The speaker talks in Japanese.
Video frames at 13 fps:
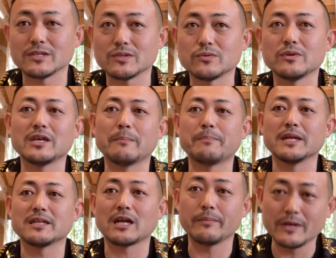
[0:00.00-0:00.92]
その上でやっぱ
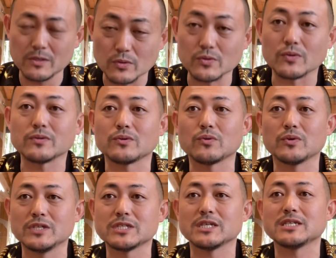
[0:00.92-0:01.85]
り食べることってことを
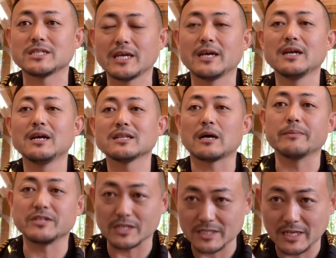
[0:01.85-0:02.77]
意識して食
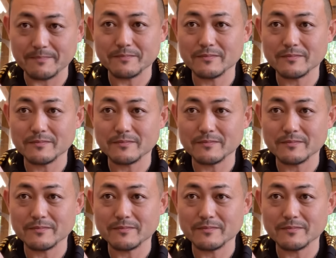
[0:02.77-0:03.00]
べ過ぎない。